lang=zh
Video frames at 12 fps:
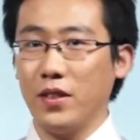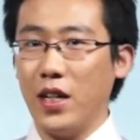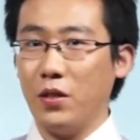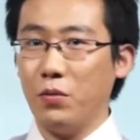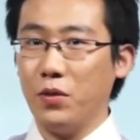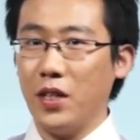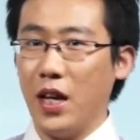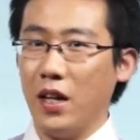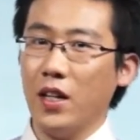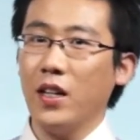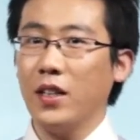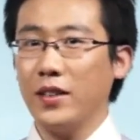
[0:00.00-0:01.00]
再出现
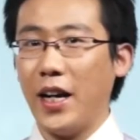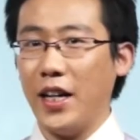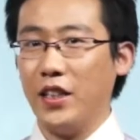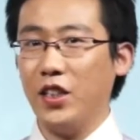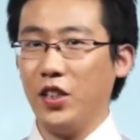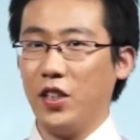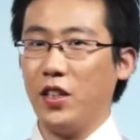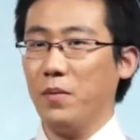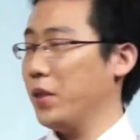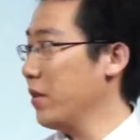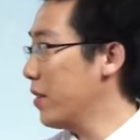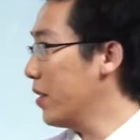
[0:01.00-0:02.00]
代替这个
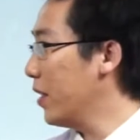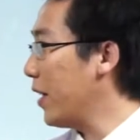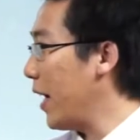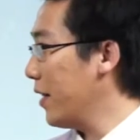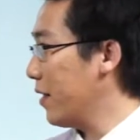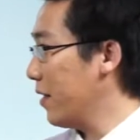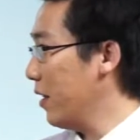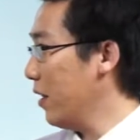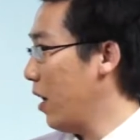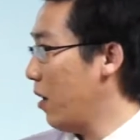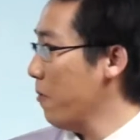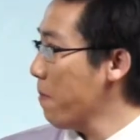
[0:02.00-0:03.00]
名词的代词。
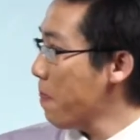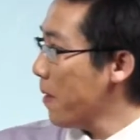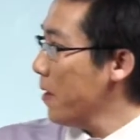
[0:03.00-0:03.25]
好，